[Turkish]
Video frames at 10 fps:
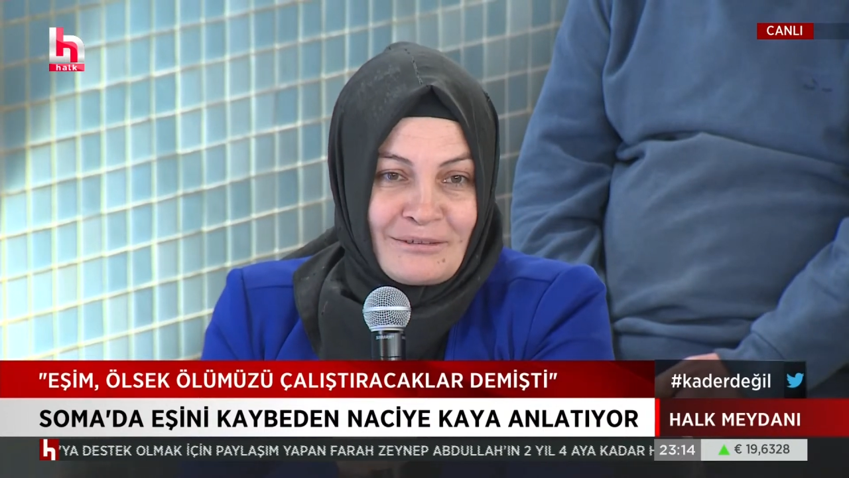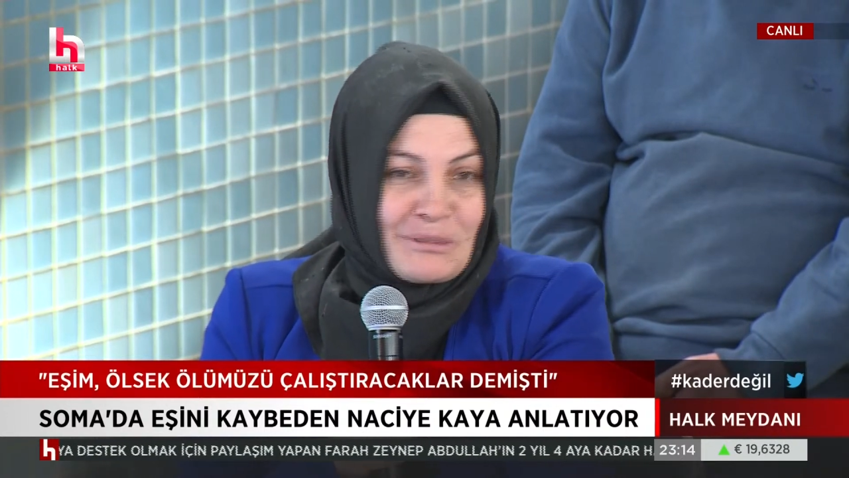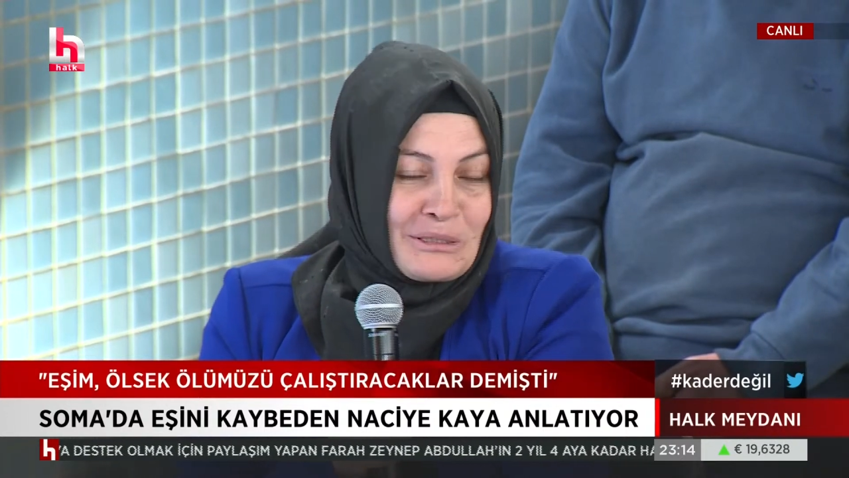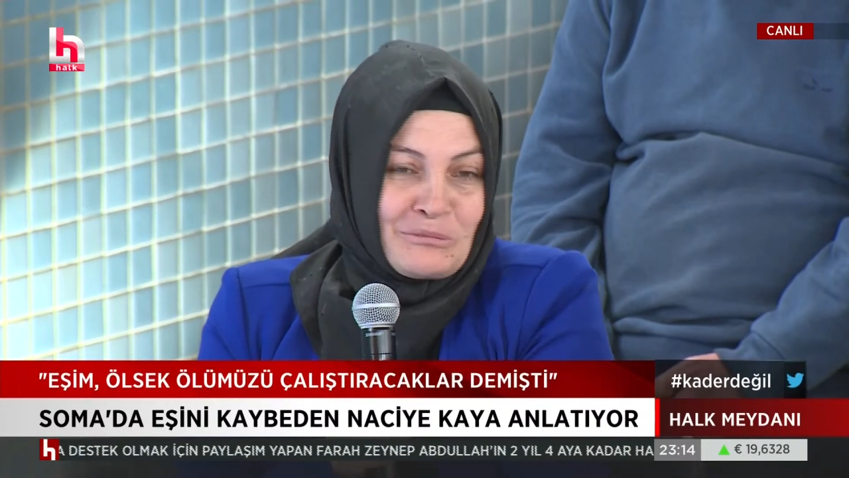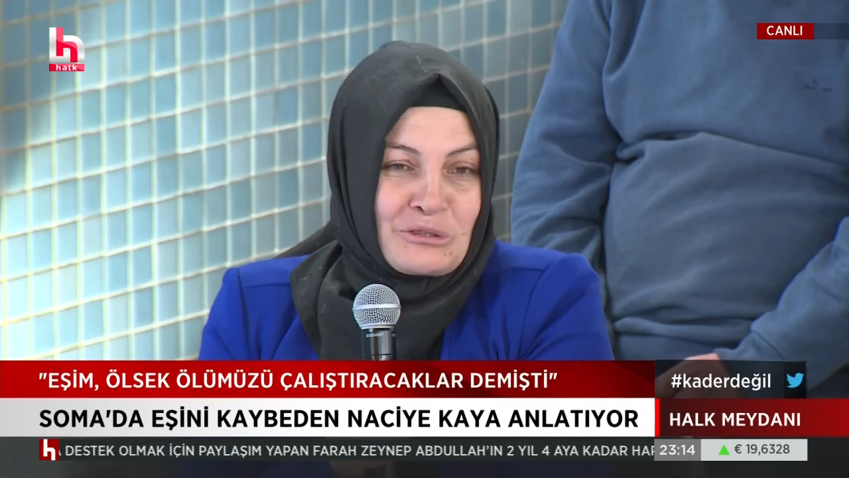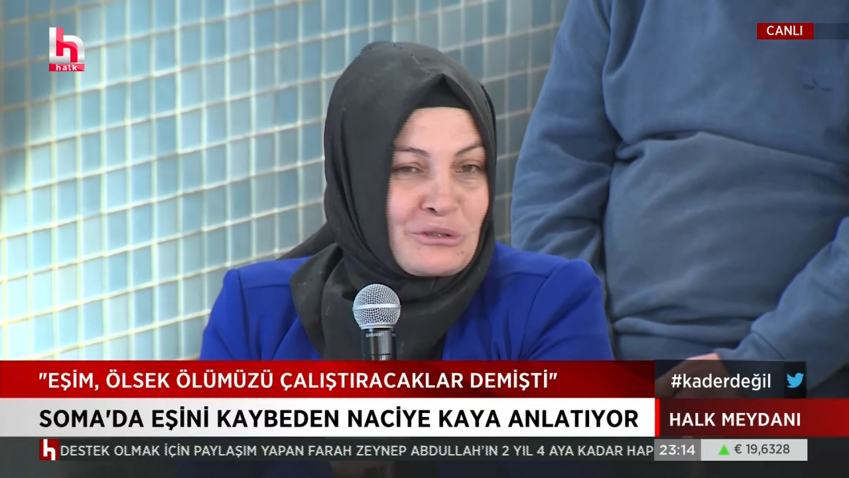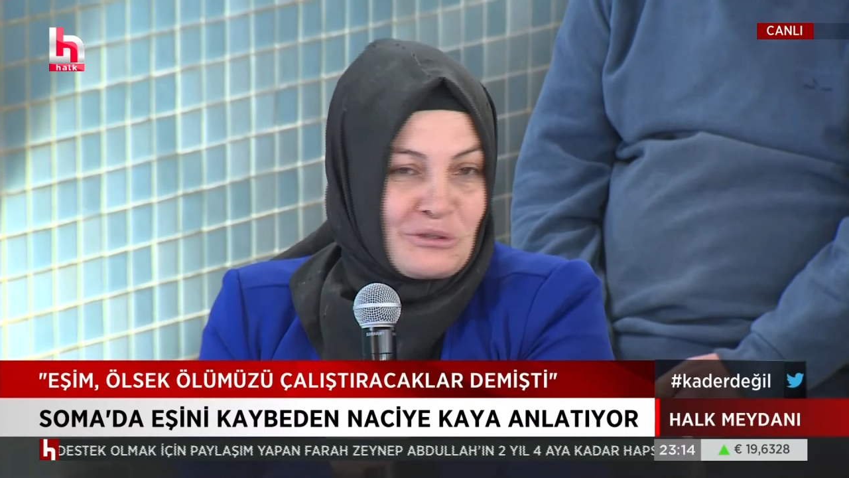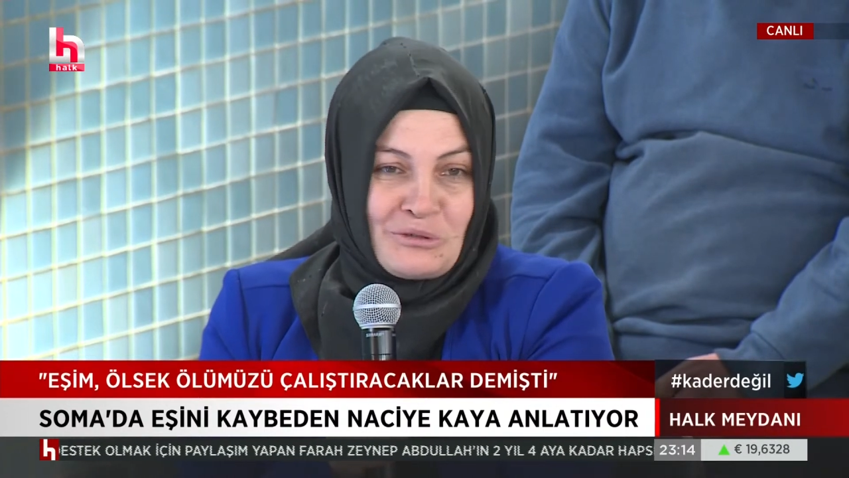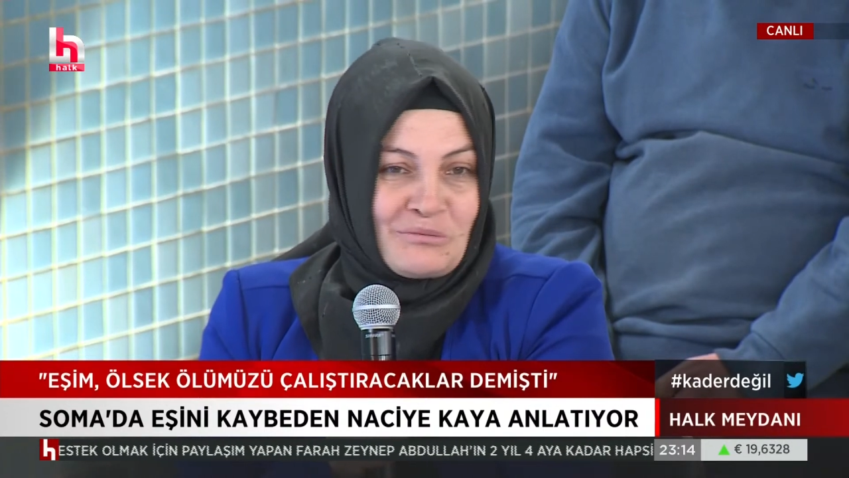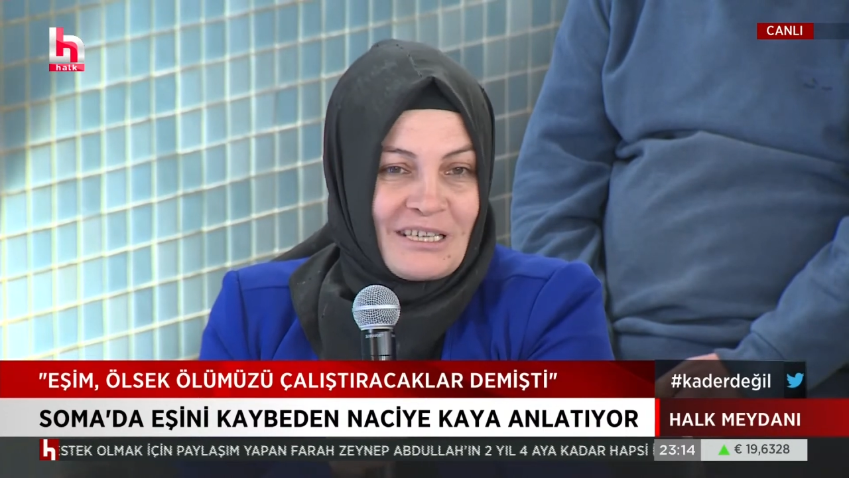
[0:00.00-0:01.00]
Benim
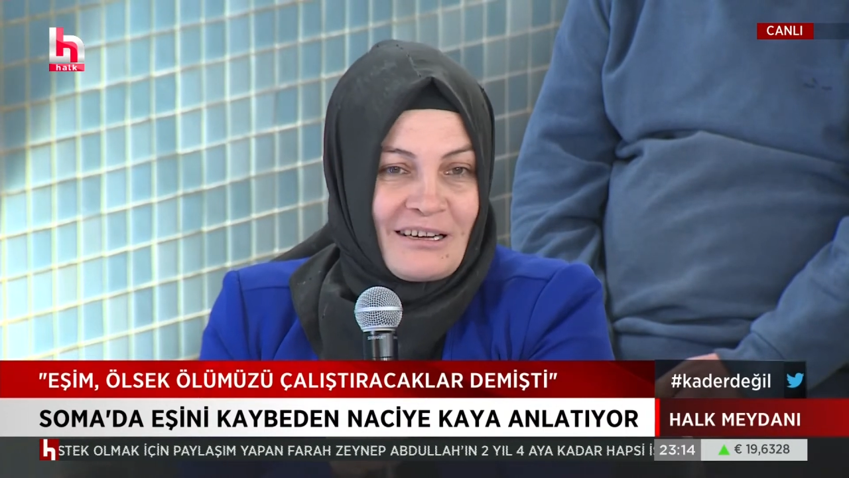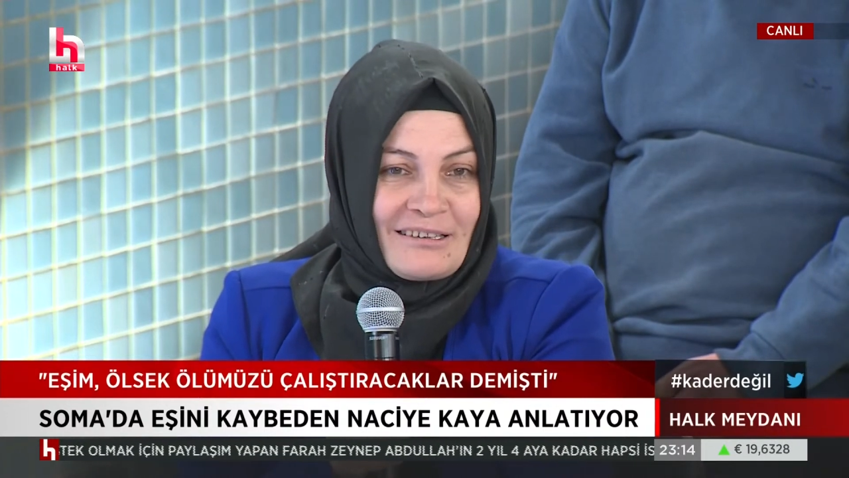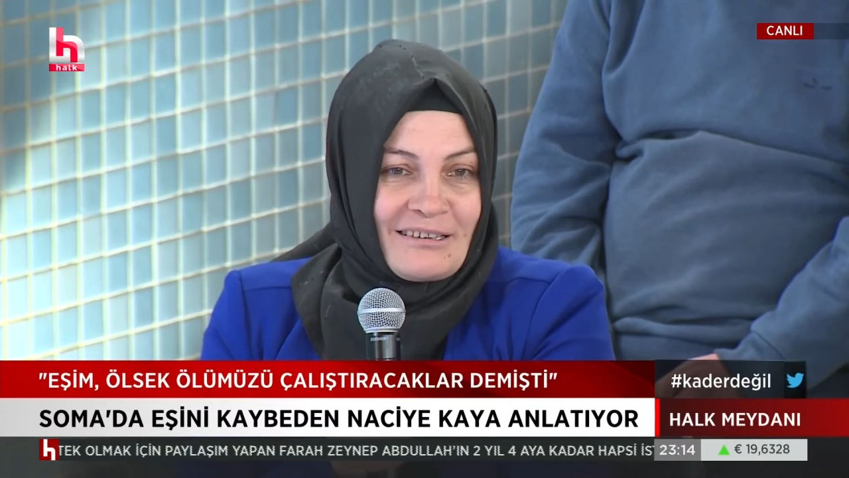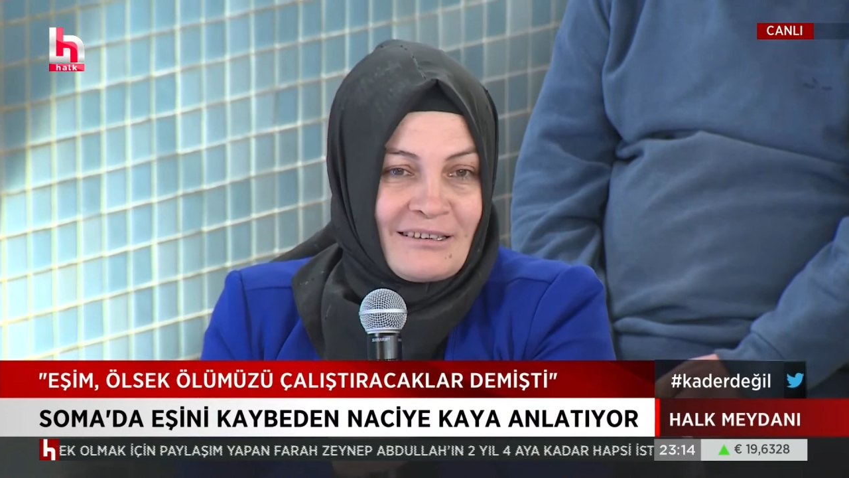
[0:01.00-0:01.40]
düşündüğüm yani.